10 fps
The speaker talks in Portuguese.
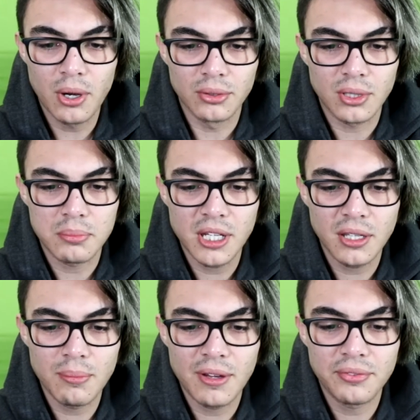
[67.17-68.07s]
Pronto, abri
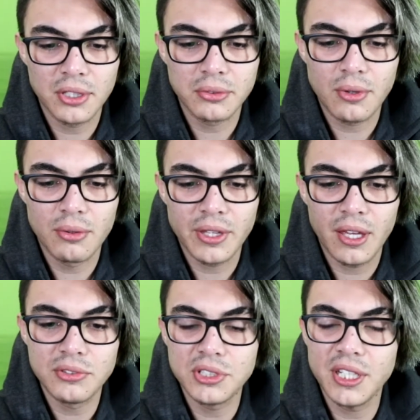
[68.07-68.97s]
aqui uma foto
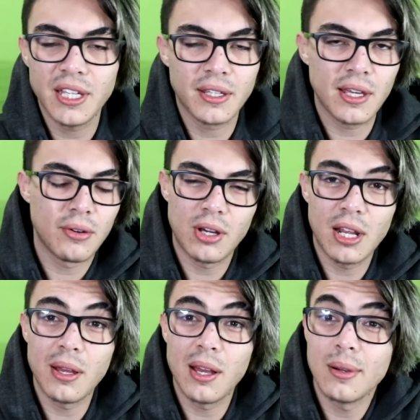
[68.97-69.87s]
qualquer, eu tirei aqui
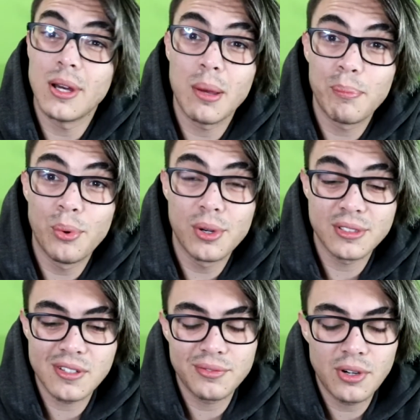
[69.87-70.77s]
agora, agora há pouco
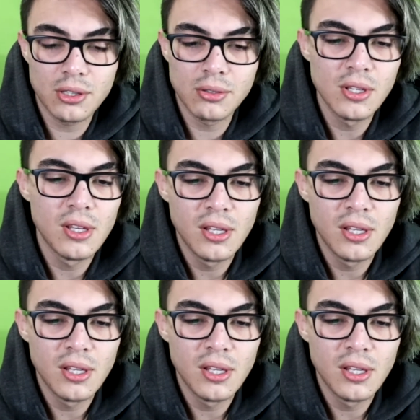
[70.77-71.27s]
essa foto.